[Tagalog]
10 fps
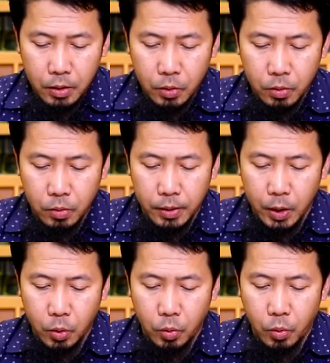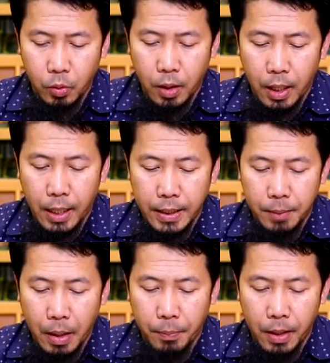So, dito ay
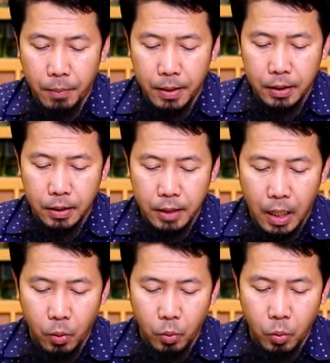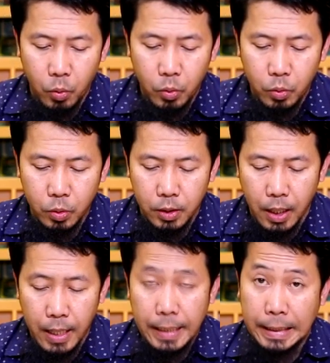napapalabas ang tao
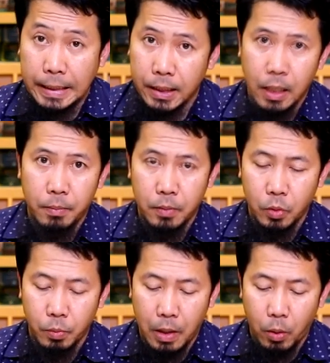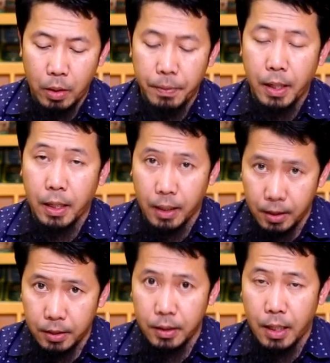sa Islam. So, bawal
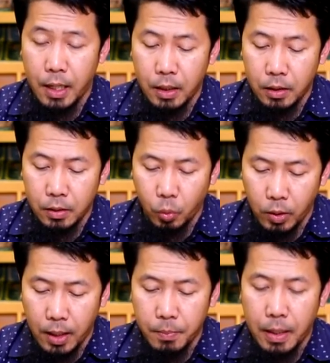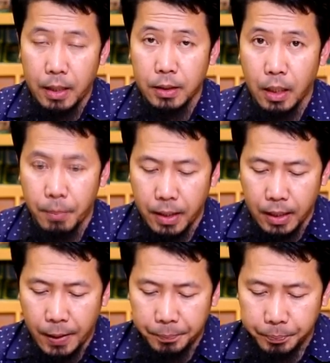pag-aralan ang kulam, ang
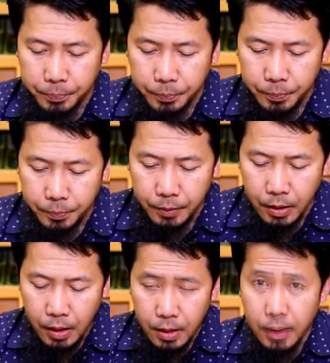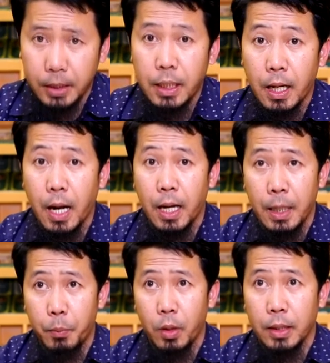salamangka. Kasi
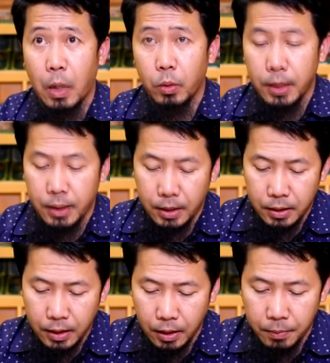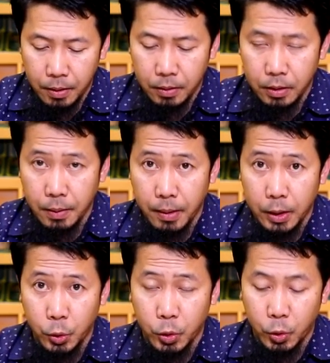nag-aalay po ang tao dyan eh, sa ibang sa
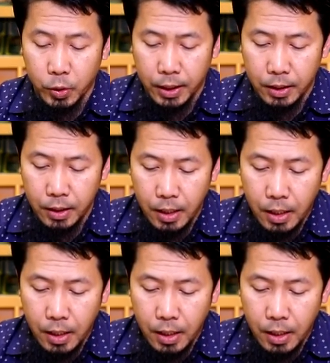mga Diyos-Diyosan.